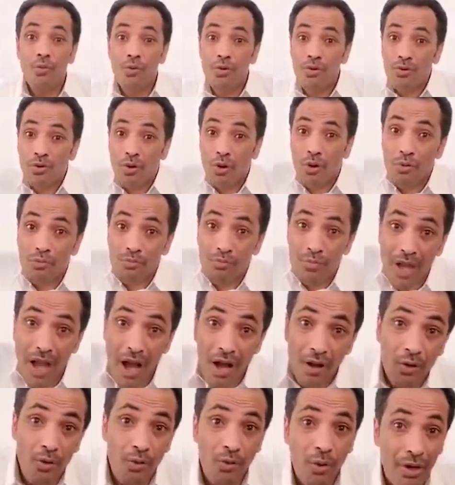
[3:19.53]
وانهم
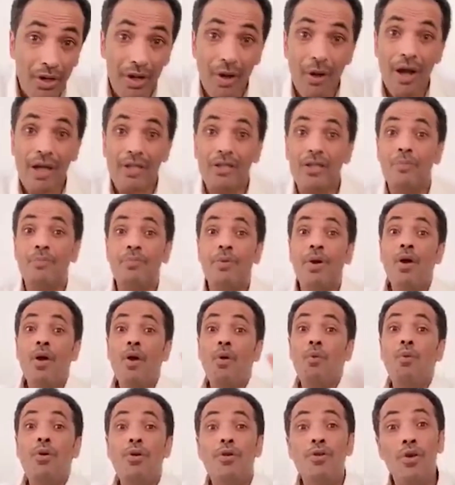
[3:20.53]
بياكلوا الرواتب
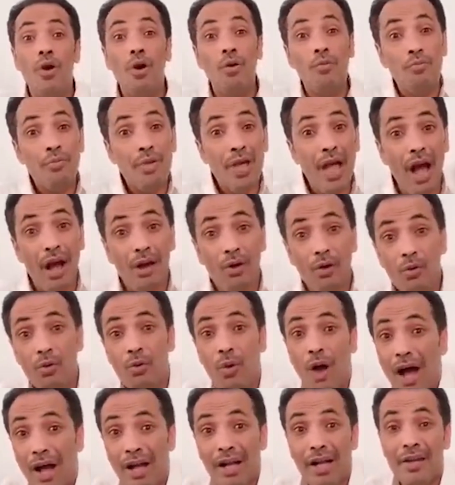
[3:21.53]
وانهم
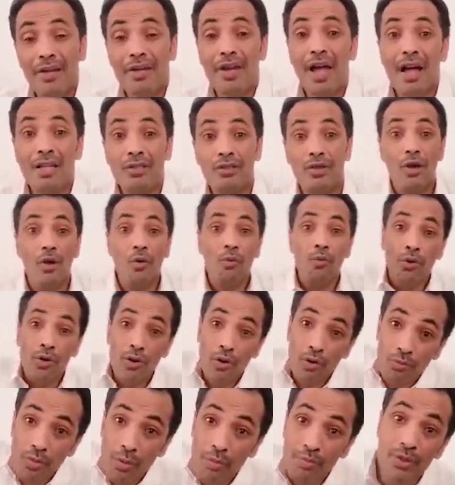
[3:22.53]
بياكلوا حق الناس
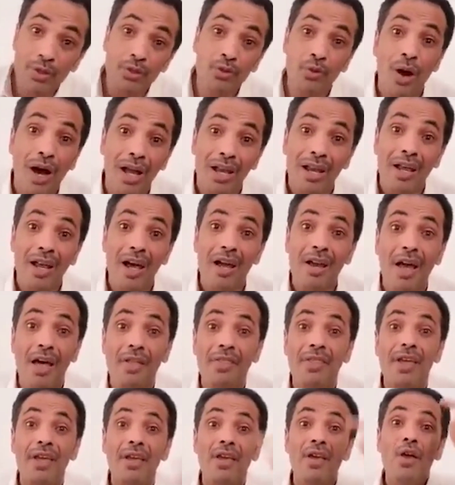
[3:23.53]
وانهم بيبسطوا على
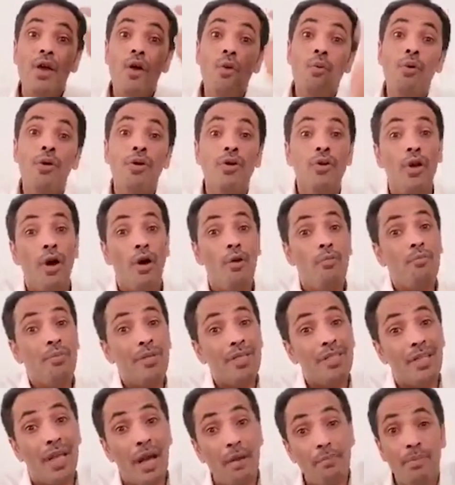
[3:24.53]
الاراضي وانهم
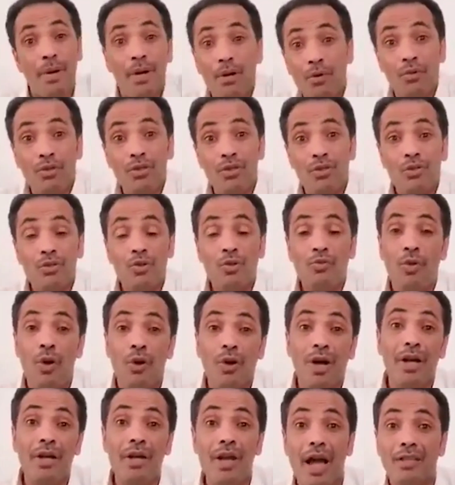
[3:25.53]
بيتكبروا ويزمطوا
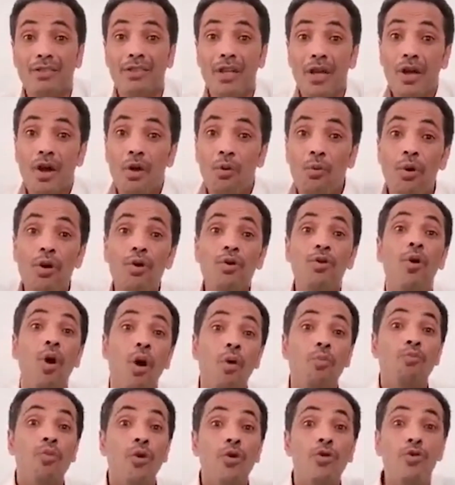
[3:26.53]
فوق الناس
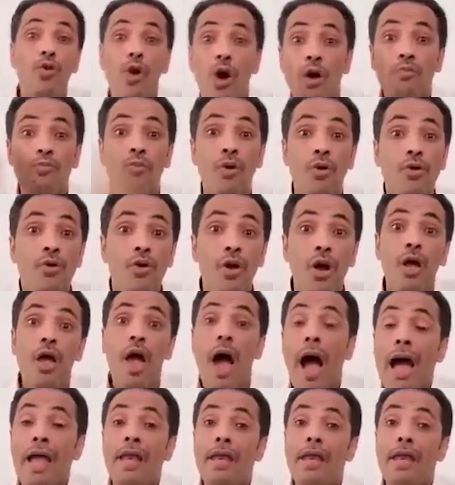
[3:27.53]
وانهم وانهم وانهم